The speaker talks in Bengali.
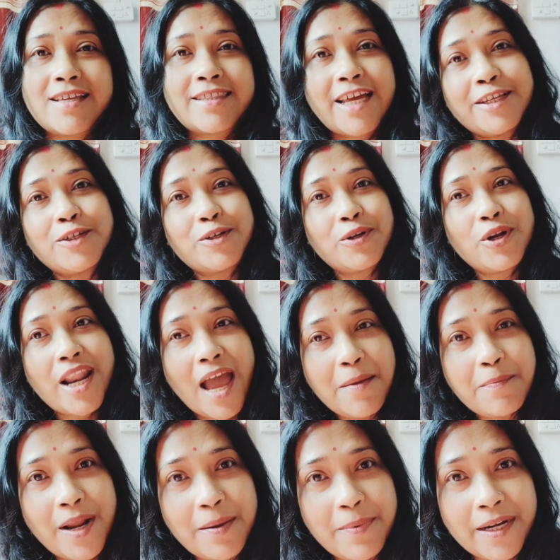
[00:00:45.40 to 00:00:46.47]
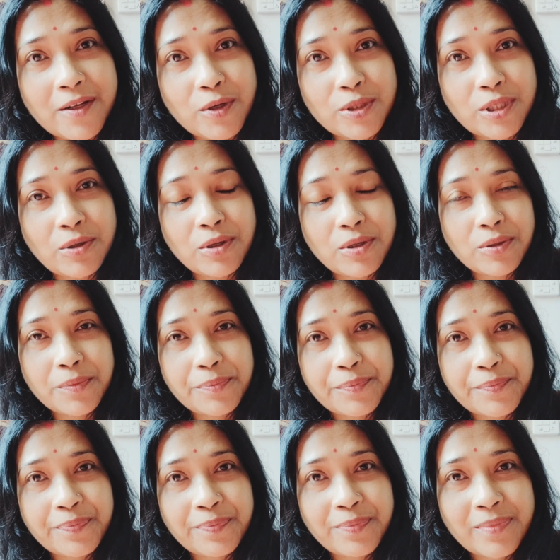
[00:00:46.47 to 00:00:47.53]
তাই জন্য লাইভ প্রাইভেট করতে হলো
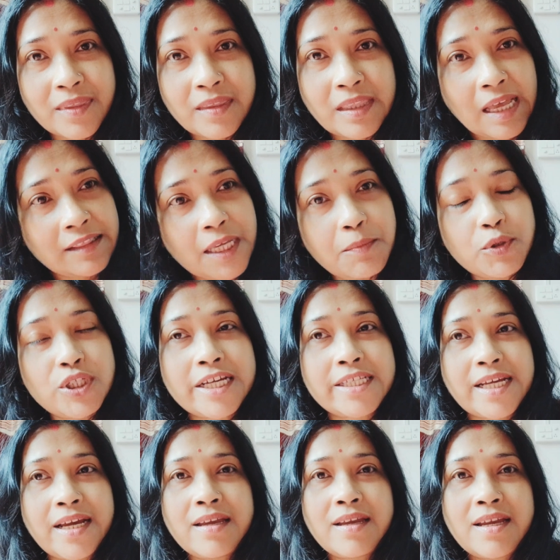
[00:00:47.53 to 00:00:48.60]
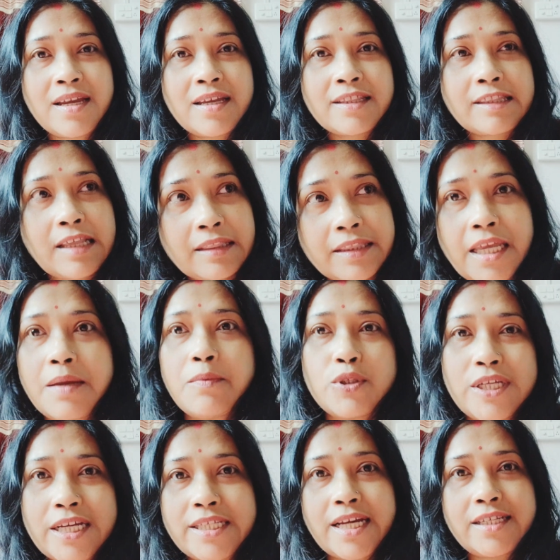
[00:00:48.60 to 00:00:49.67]
তাতেই বোঝা যায় তাতেই
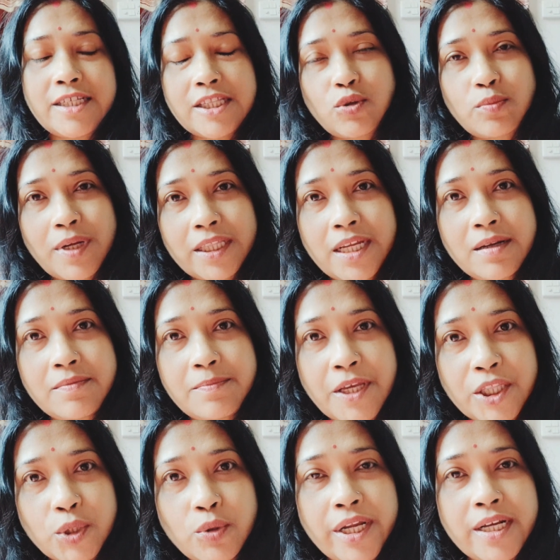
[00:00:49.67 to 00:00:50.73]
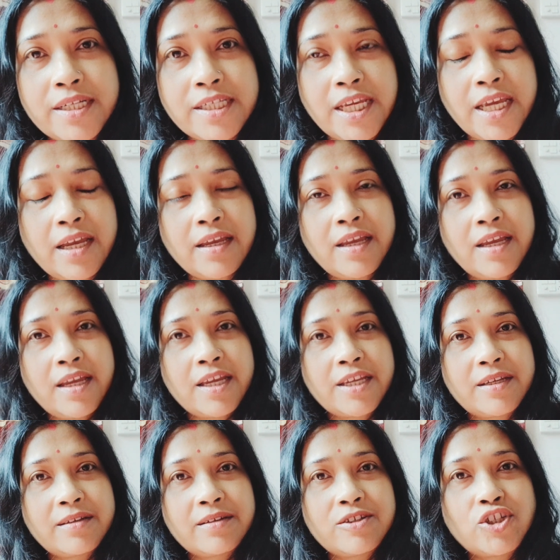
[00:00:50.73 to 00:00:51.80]
বোঝা যায় যে তোমাদের ভেতরের যে
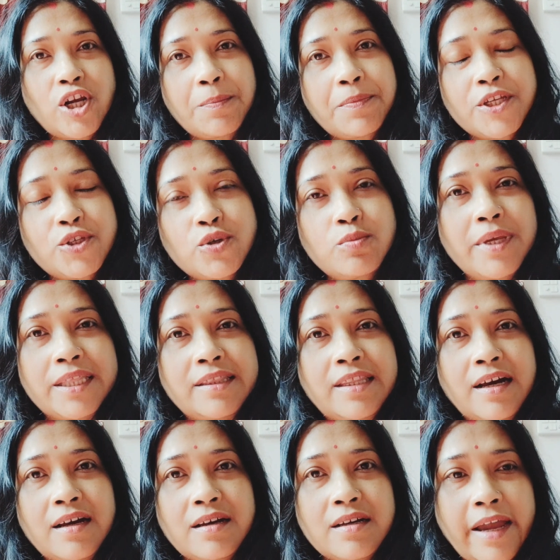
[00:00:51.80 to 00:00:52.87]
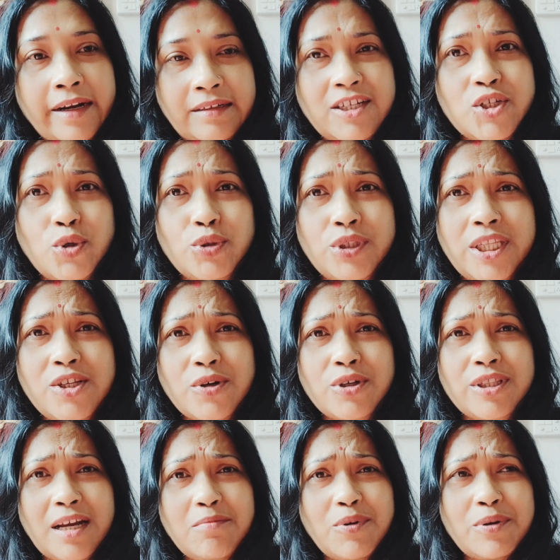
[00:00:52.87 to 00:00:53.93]
সব কিছু মিথ্যা একটা সত্যি
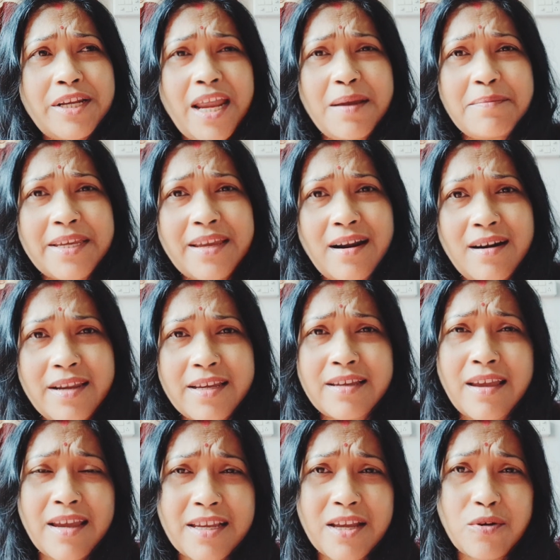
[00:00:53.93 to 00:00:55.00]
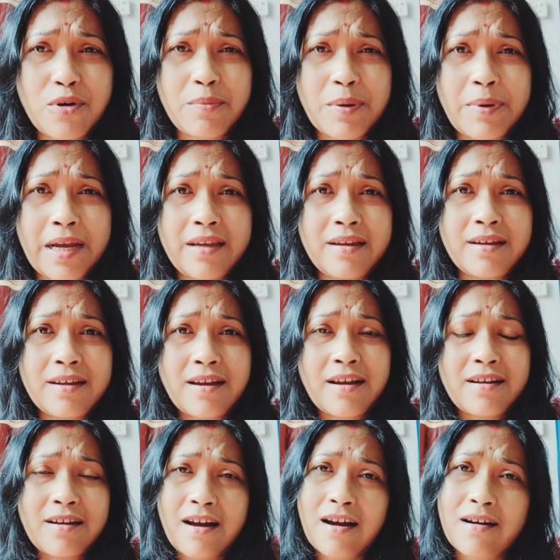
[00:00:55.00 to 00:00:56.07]
যখন থাকবো ডেম কেয়ারলি কে কী করবে ভাই
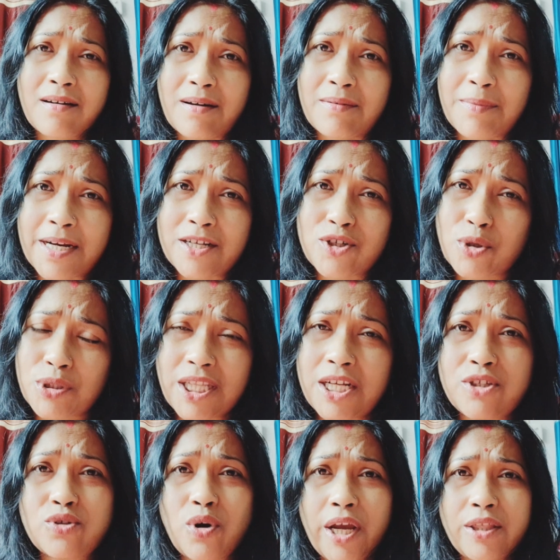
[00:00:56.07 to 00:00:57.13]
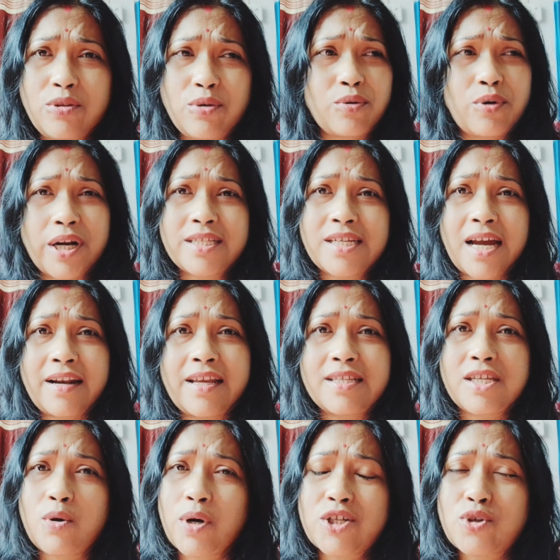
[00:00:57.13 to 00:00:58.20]
মানে সত্যের জয় তো ওরা জানে
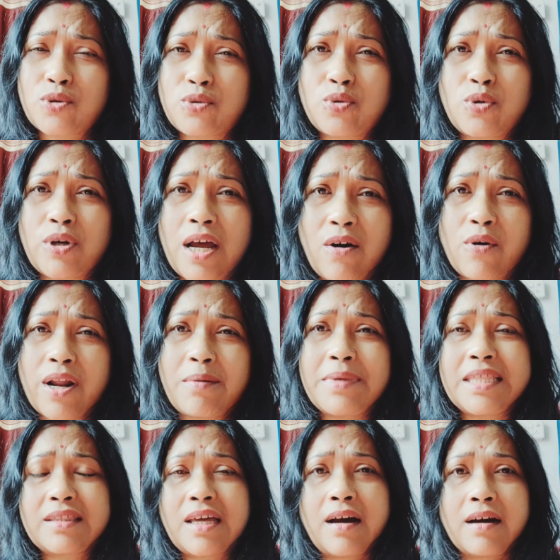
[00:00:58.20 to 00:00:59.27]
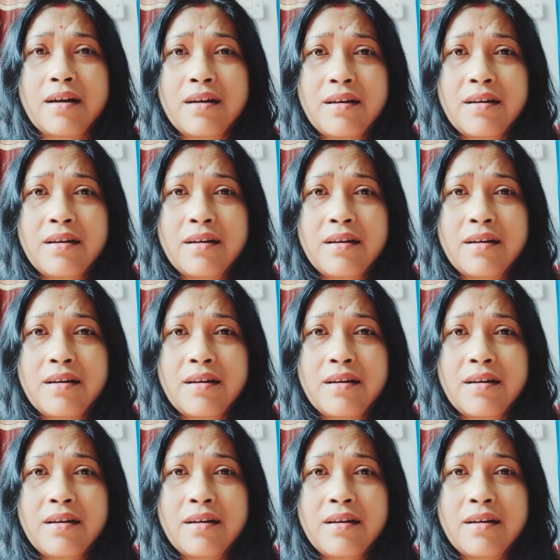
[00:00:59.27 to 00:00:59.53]
যে ওরা সত্য না ওরা মিথ্যা